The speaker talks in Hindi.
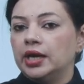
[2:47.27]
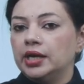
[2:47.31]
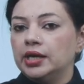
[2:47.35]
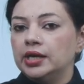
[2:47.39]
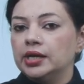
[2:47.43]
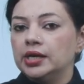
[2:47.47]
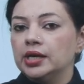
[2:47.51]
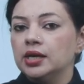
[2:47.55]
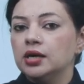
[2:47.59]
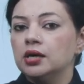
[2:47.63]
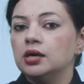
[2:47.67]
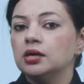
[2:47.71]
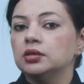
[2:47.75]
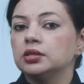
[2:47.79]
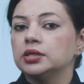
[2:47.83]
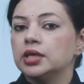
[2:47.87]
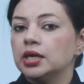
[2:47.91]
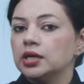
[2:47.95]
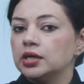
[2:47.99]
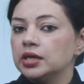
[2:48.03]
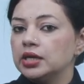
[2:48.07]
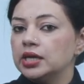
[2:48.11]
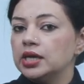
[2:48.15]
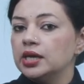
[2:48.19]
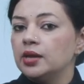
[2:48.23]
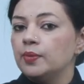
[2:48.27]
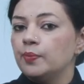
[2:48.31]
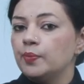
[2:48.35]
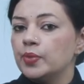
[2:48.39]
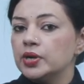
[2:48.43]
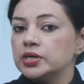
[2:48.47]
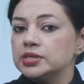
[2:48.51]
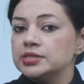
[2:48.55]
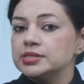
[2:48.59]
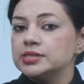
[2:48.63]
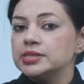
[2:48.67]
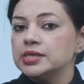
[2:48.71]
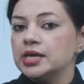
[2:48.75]
India, Turkey,
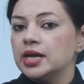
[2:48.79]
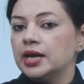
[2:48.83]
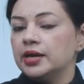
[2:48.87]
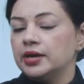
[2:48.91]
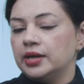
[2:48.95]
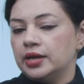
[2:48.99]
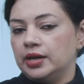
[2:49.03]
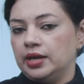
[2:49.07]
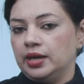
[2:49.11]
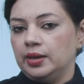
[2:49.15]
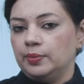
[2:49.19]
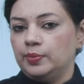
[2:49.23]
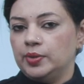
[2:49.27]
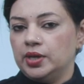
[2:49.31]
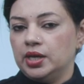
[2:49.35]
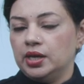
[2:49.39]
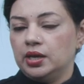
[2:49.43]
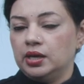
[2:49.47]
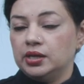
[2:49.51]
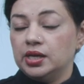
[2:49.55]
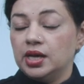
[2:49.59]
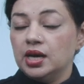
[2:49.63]
Persia and Arabia.